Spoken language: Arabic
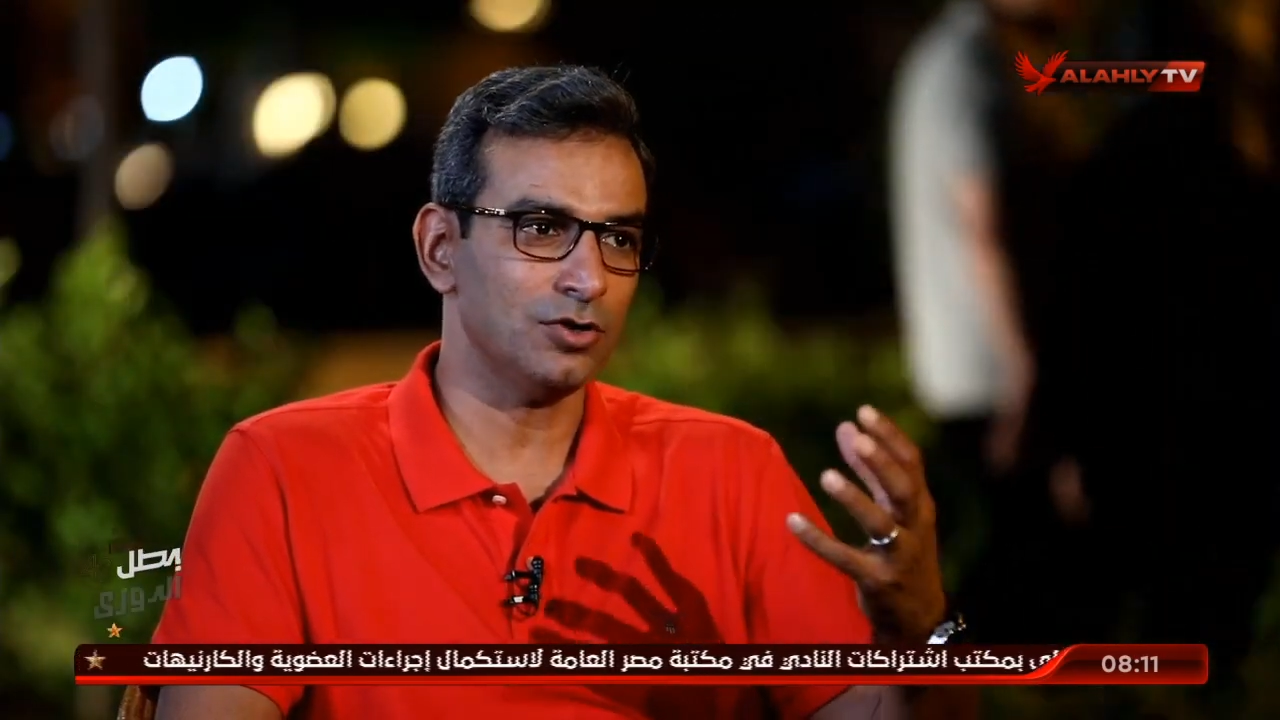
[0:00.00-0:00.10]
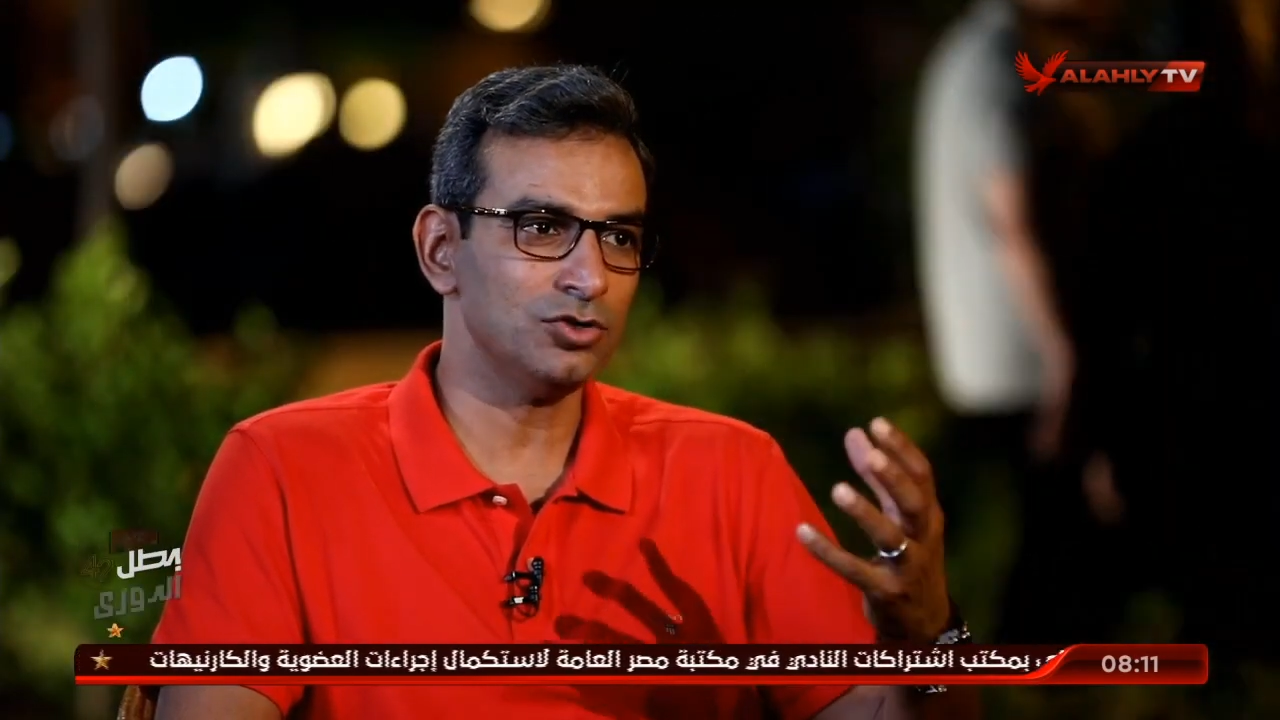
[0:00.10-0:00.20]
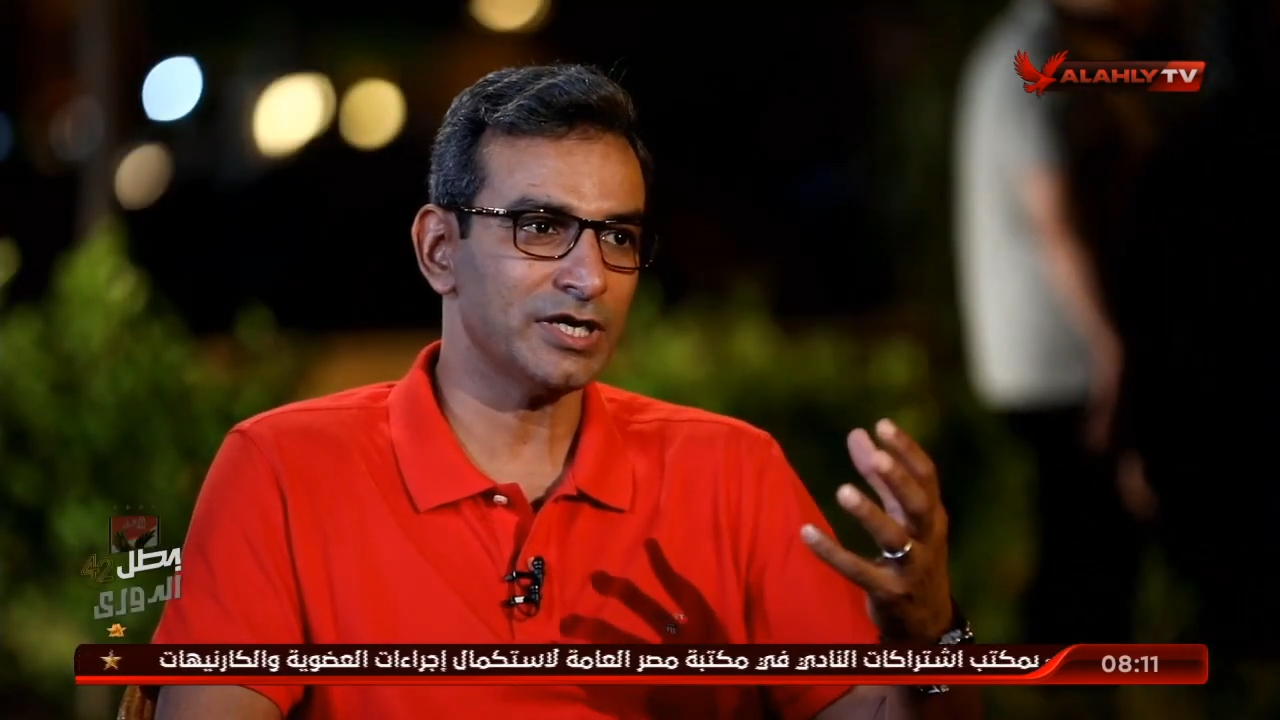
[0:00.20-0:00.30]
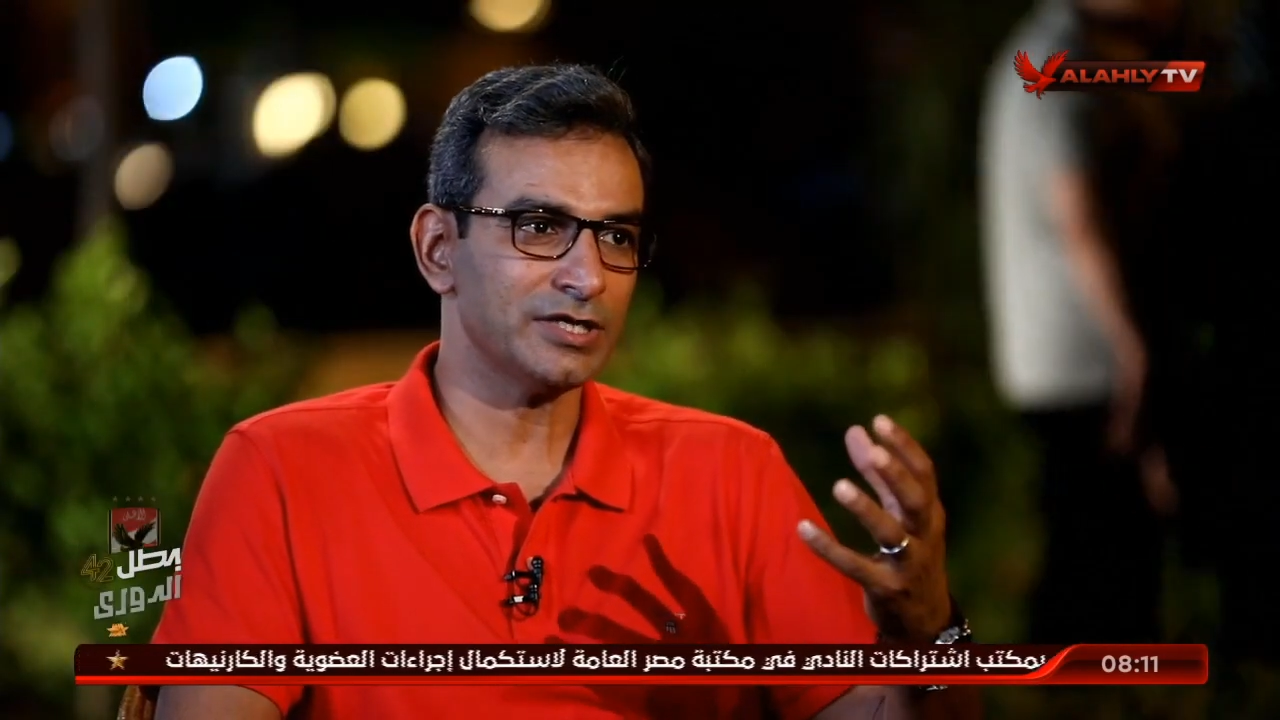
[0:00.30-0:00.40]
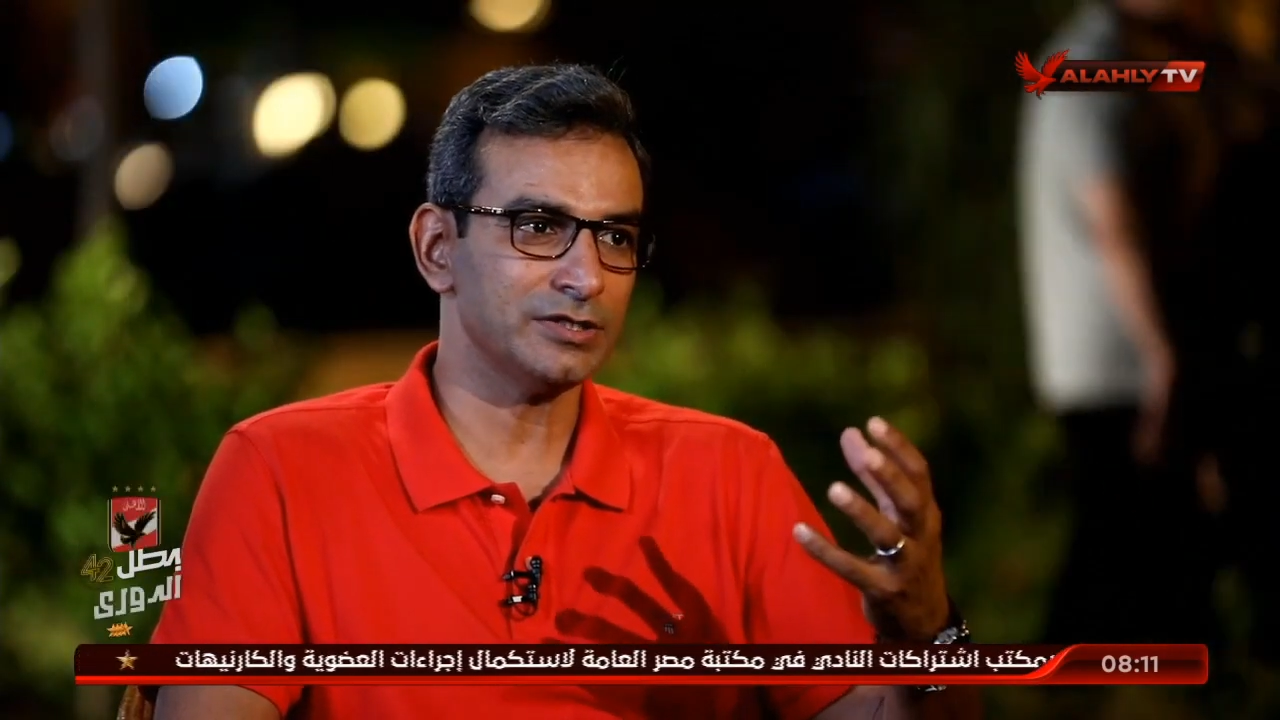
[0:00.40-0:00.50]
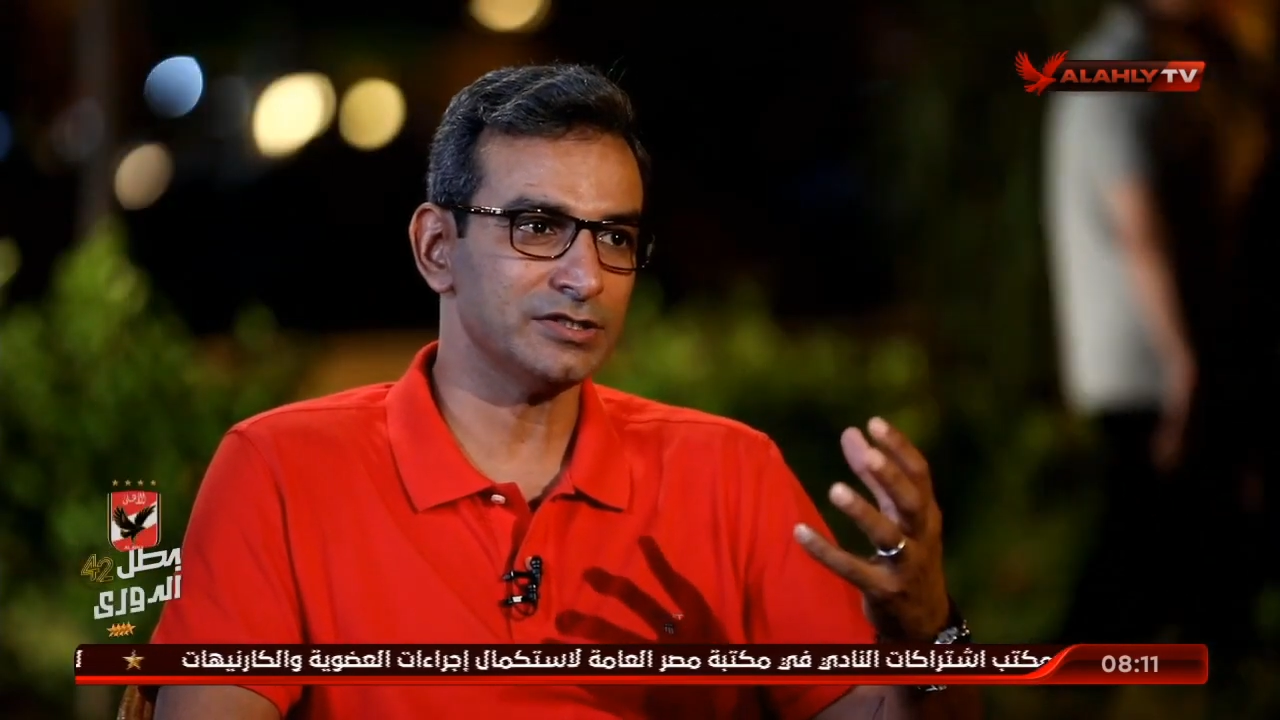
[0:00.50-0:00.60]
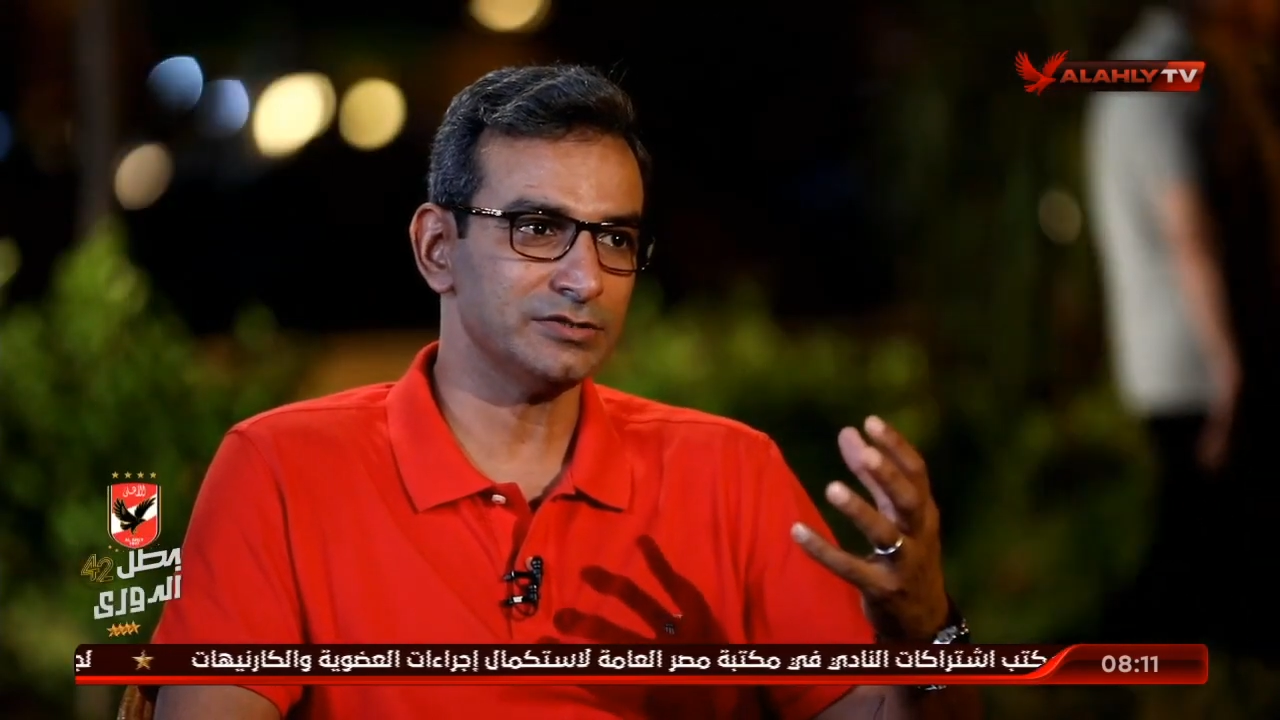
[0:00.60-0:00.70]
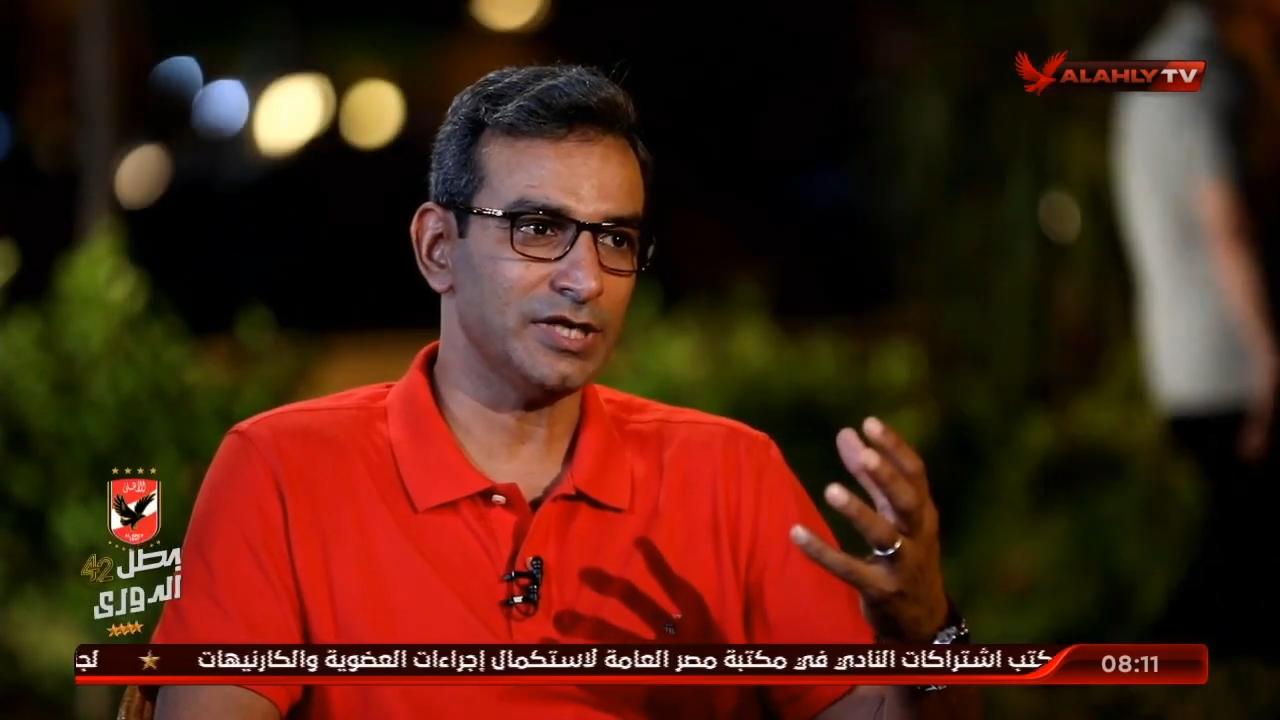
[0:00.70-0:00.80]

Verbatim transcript: اقول لك ان